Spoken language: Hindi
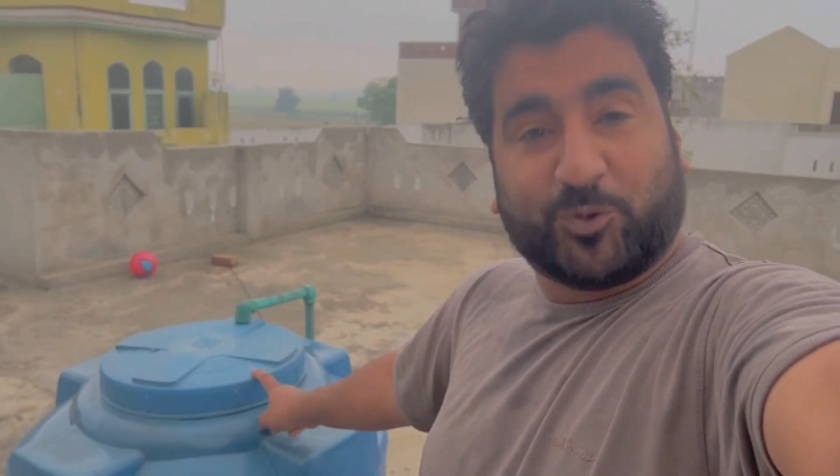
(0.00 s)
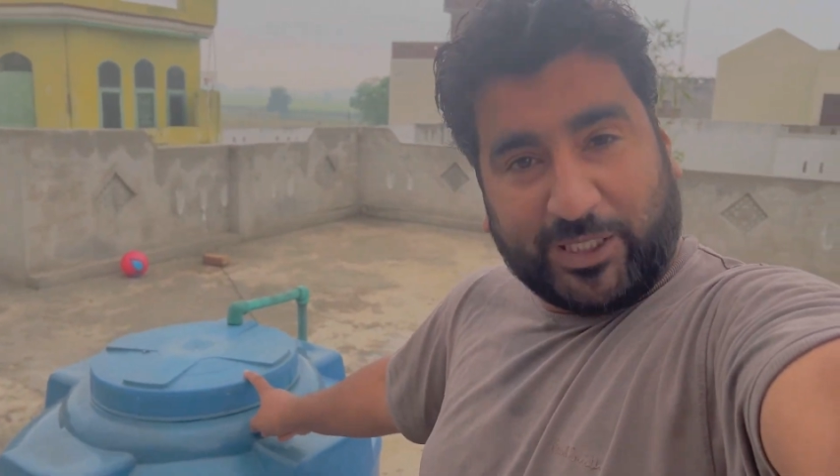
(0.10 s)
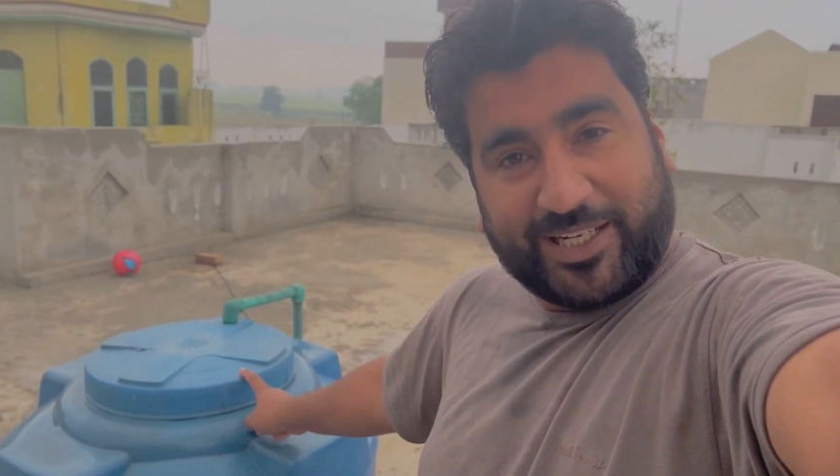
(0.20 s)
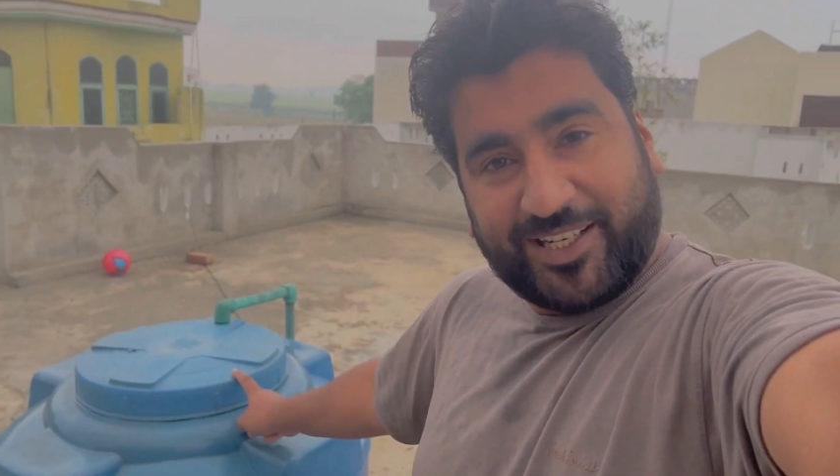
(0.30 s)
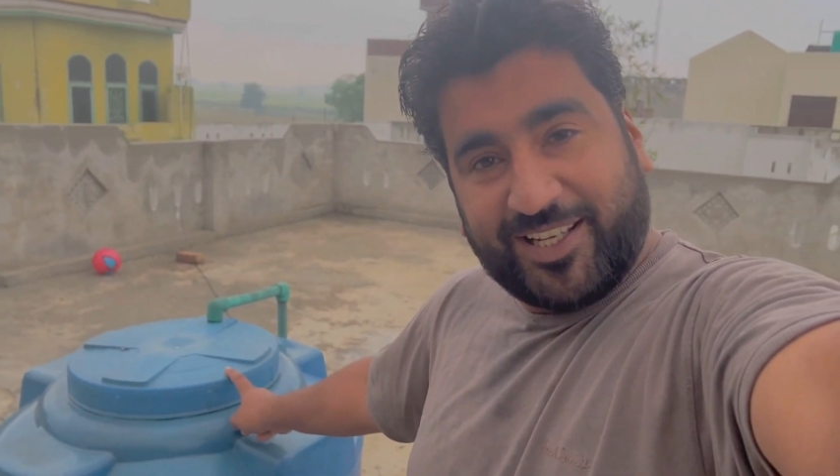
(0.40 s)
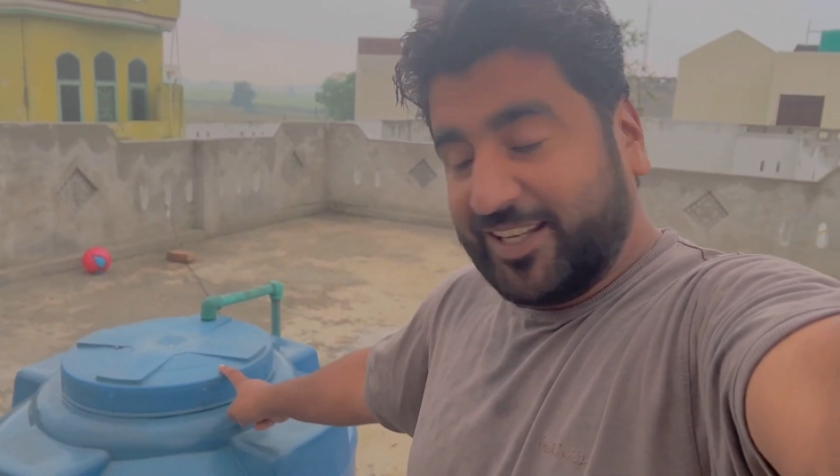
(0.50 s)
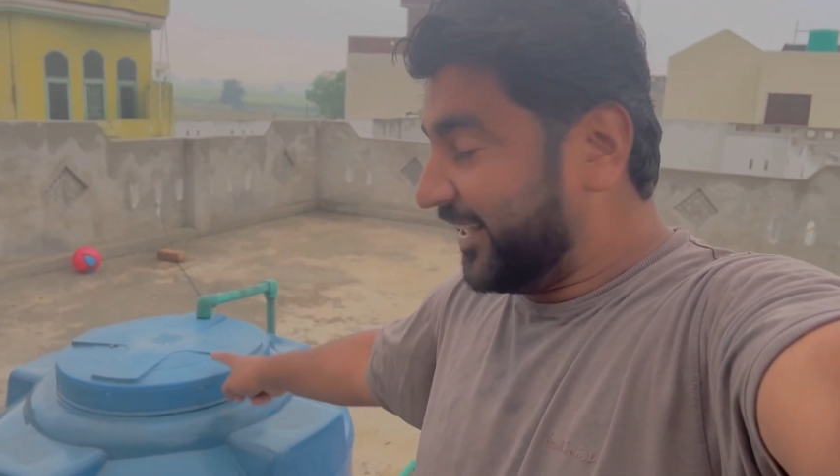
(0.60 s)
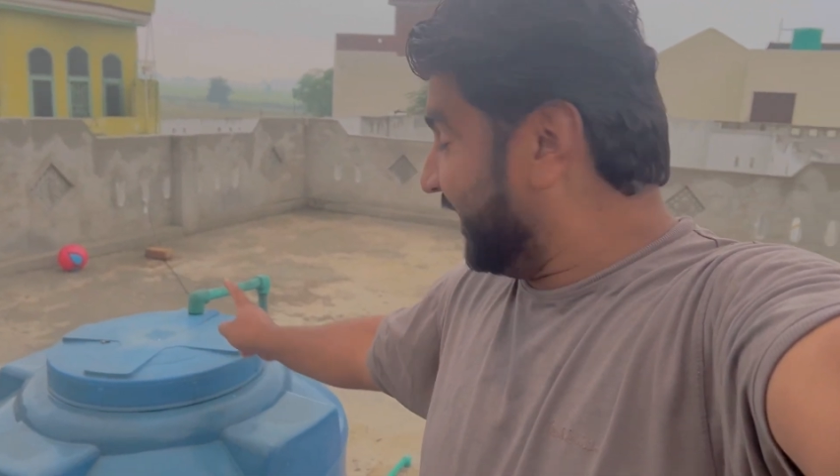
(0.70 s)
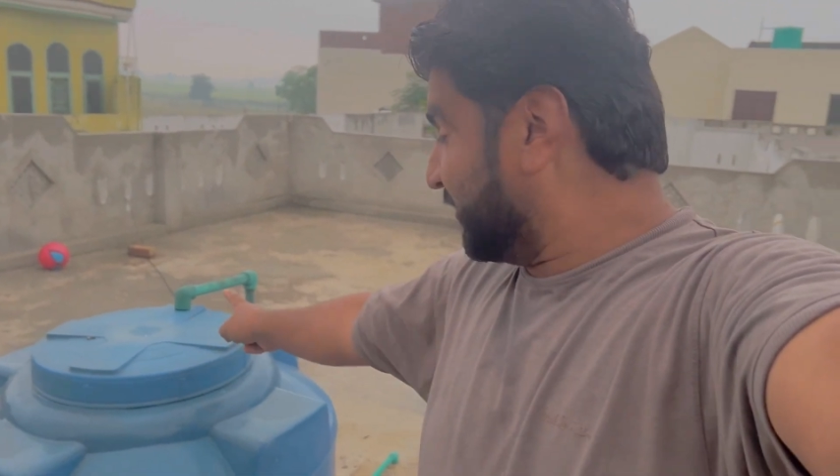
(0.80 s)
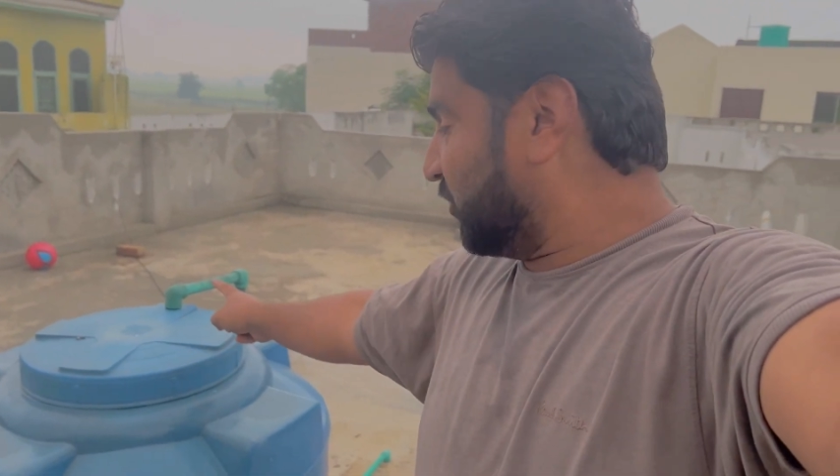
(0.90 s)
उतारेंगे
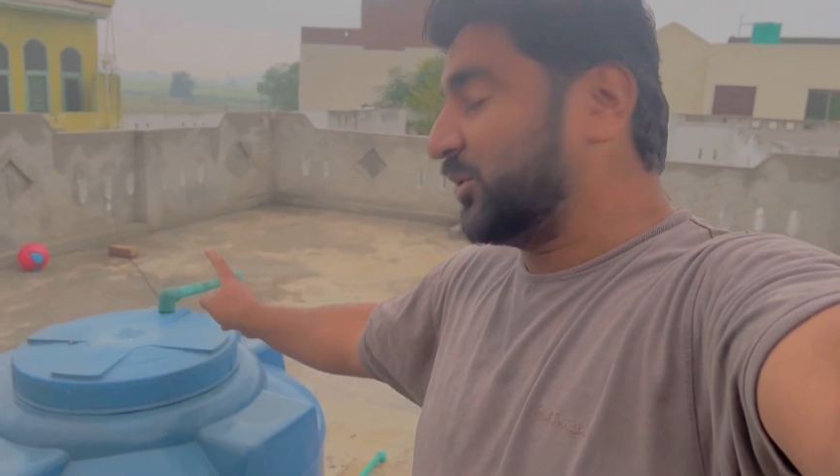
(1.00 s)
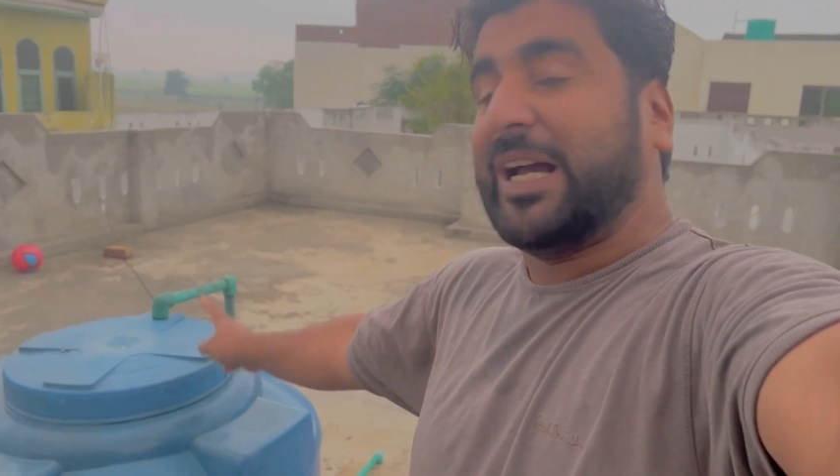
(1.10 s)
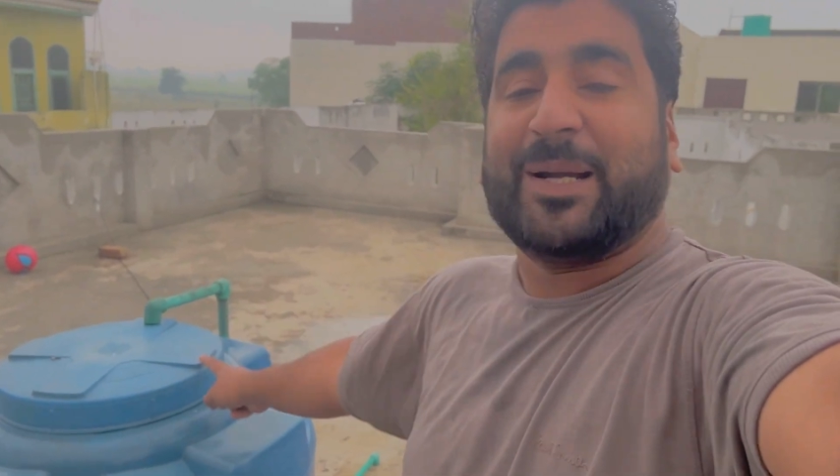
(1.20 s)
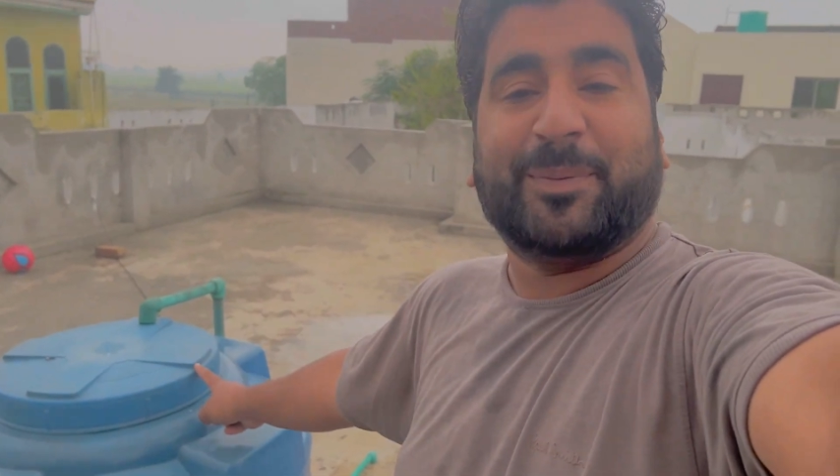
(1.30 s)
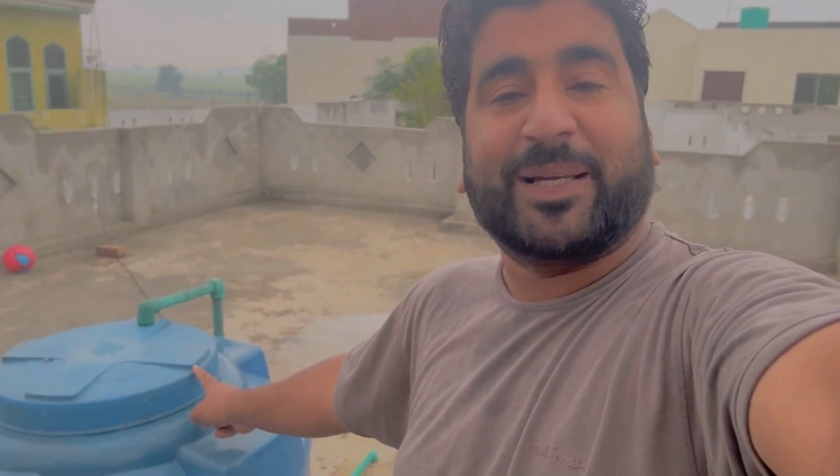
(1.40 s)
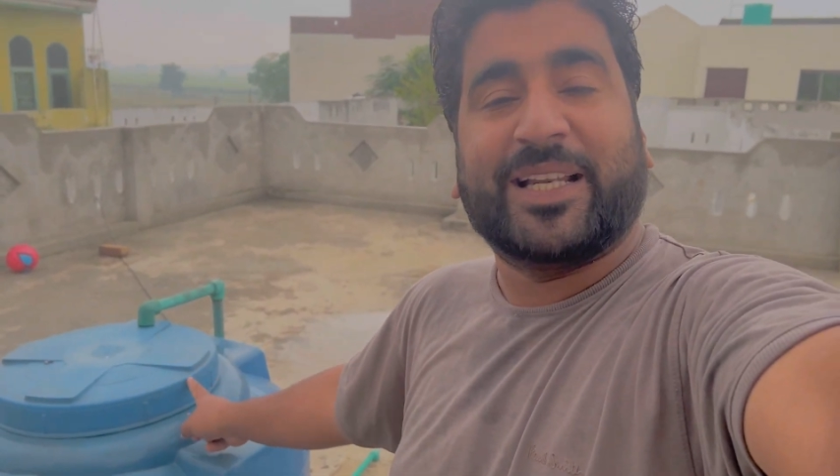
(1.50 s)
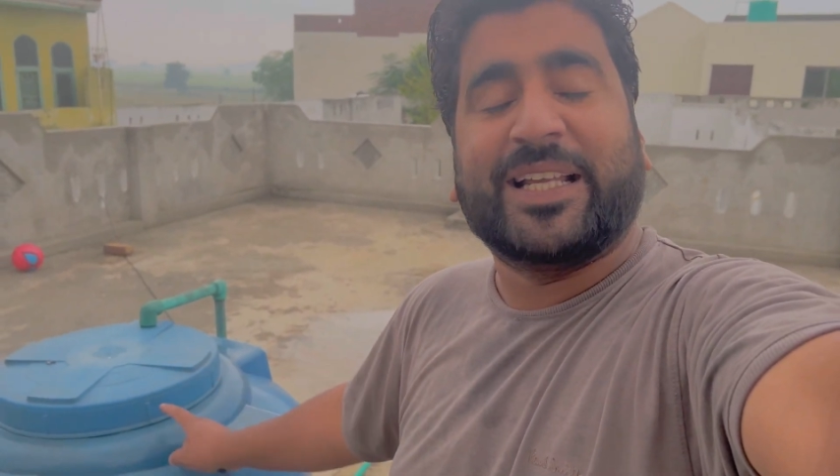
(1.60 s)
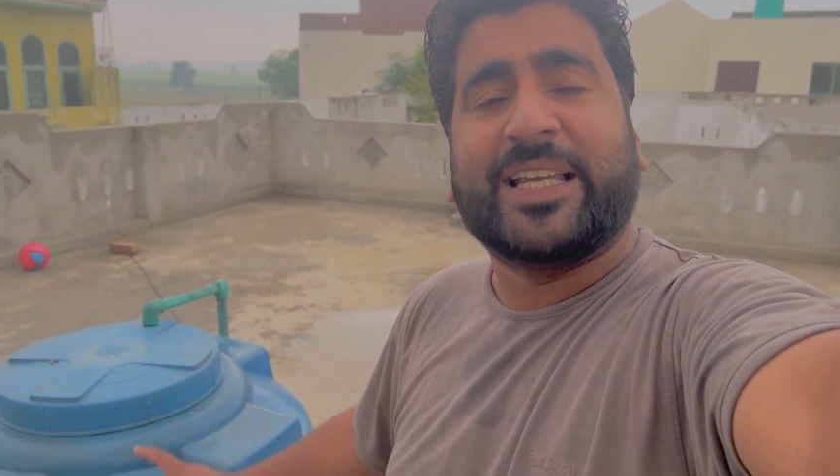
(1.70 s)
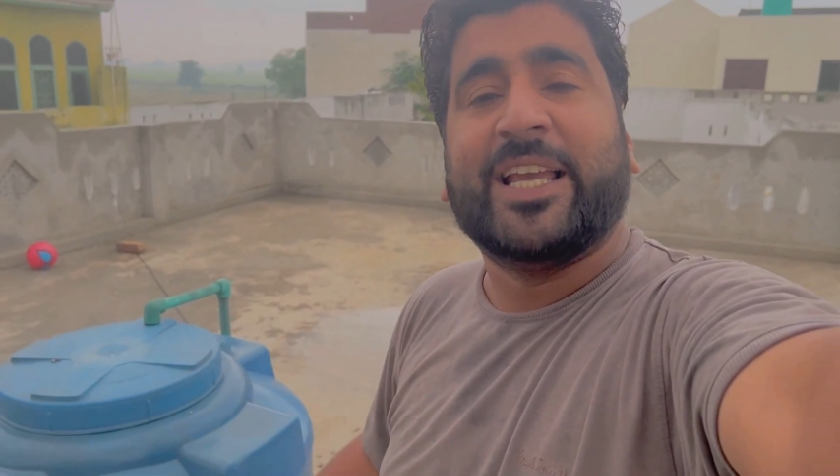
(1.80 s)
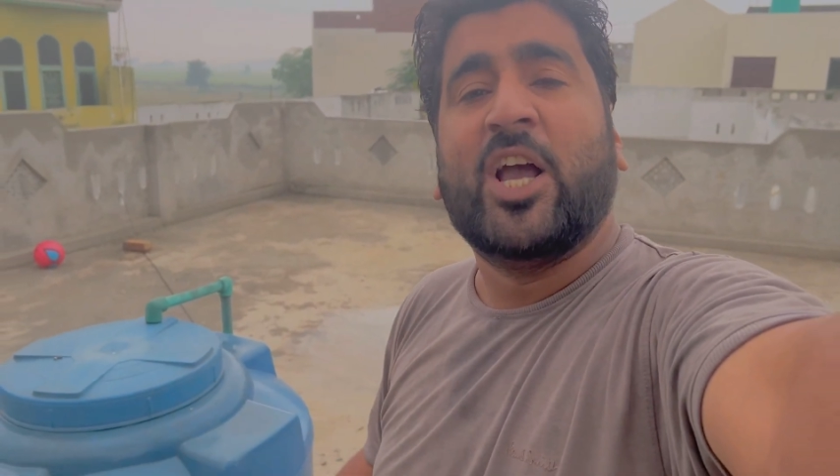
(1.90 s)
इसको साइड पे
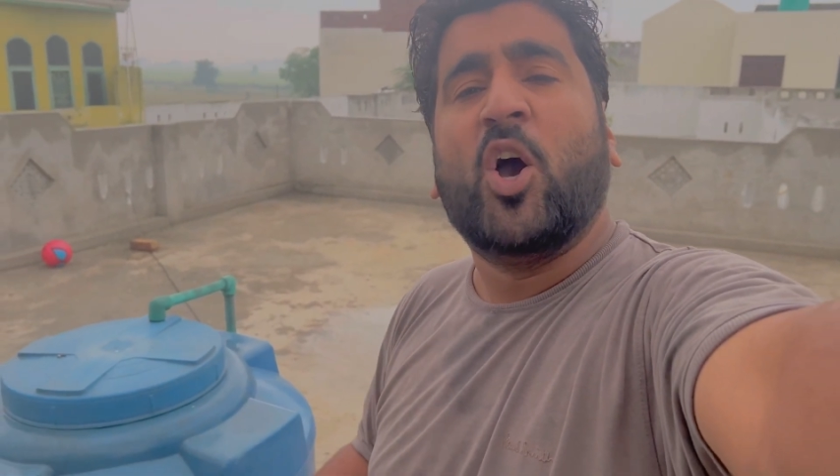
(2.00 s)
करेंगे